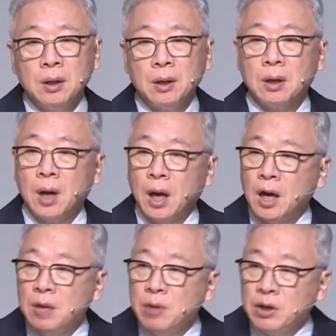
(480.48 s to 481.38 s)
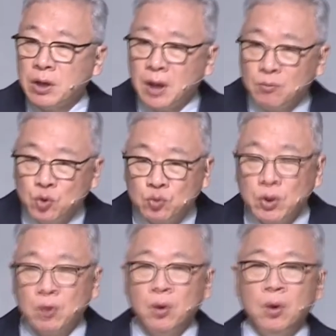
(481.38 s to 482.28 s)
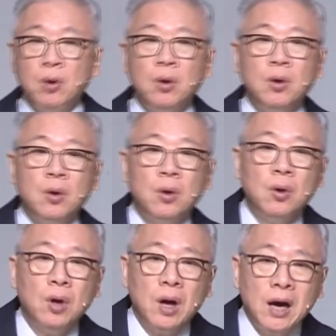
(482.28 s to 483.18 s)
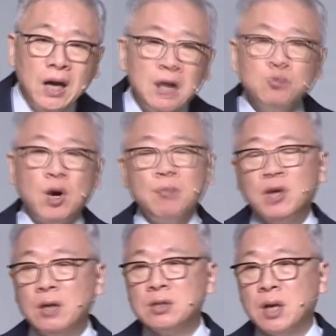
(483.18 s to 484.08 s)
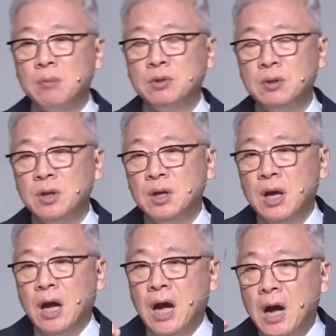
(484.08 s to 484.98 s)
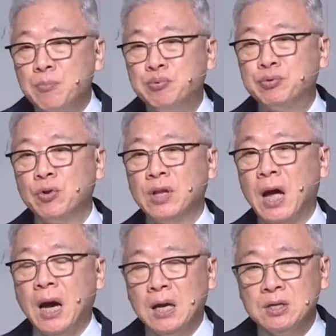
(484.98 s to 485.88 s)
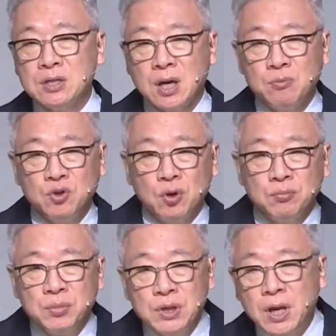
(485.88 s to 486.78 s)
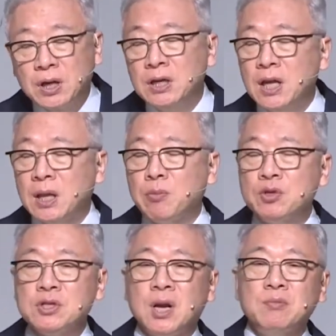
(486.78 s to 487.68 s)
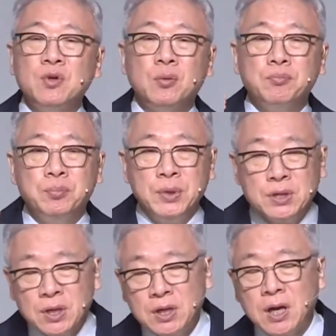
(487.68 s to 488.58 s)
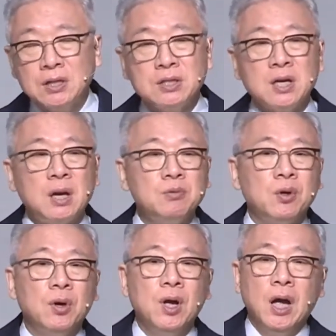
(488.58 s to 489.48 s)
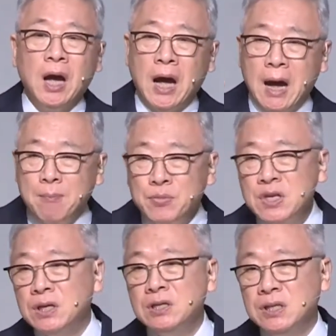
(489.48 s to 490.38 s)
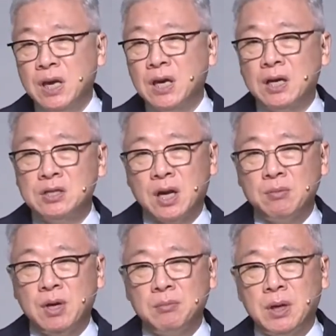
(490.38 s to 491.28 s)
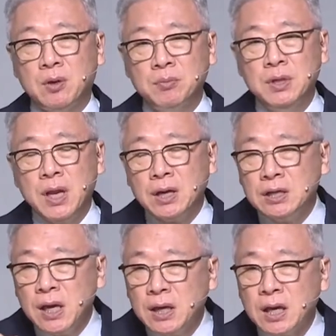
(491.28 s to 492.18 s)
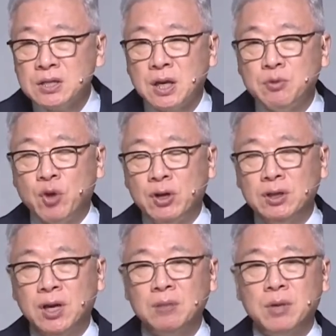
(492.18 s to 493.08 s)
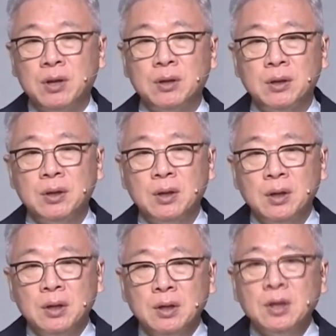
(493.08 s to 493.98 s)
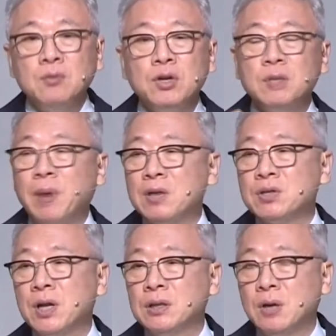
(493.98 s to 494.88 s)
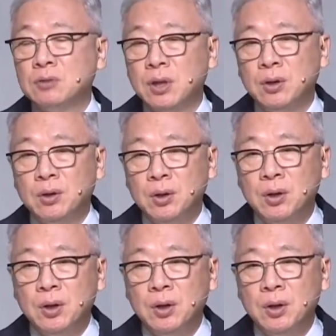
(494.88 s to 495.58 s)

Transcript: 그러나 하나님의 영에 감동되고 하나님과 함께하는 사람은 앞으로 나아가는 사람이요. 미래를 내다보는 사람이요. 비전을 가진 사람이요. 앞일을 얘기하는 사람이란 말이에요. 미래를 얘기하는 사람이 되는 거란 말이에요. 그걸 우리는 발전한다고 그래요.